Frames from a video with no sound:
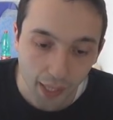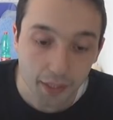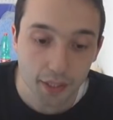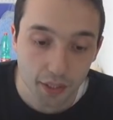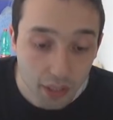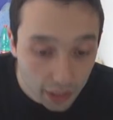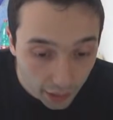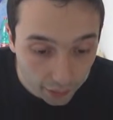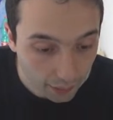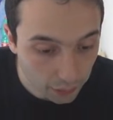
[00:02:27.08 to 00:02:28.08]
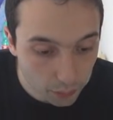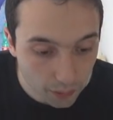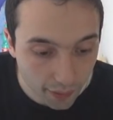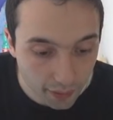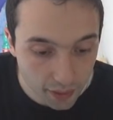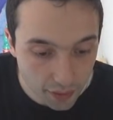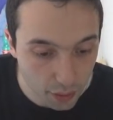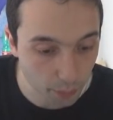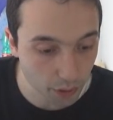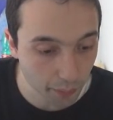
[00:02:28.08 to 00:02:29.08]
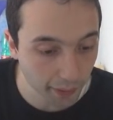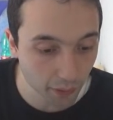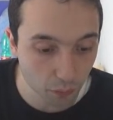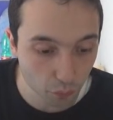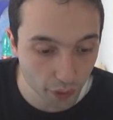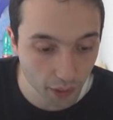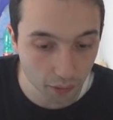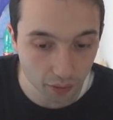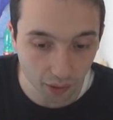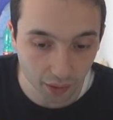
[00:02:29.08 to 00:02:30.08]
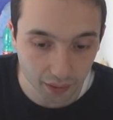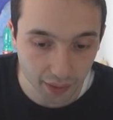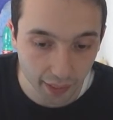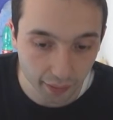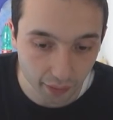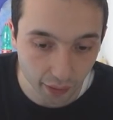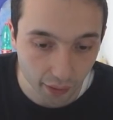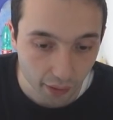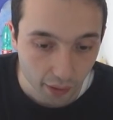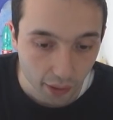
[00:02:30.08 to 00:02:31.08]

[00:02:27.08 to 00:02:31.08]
Anzi sì, assolutamente sì, possiamo mettere un Vela 87,